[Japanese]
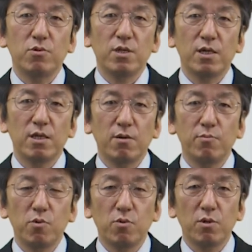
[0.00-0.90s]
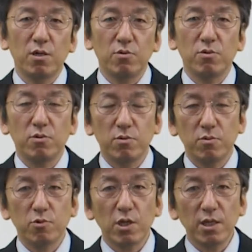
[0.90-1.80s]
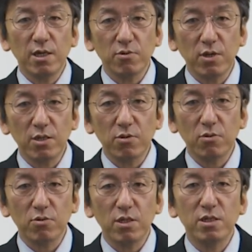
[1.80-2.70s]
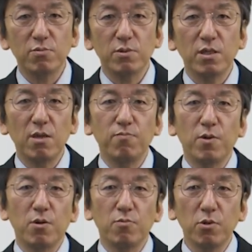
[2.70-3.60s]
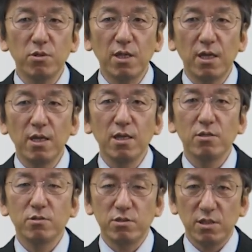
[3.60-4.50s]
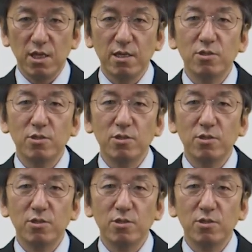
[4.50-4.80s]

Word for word: それだけではもう、あの、持たないのでということで自分でエピペンを持って打って、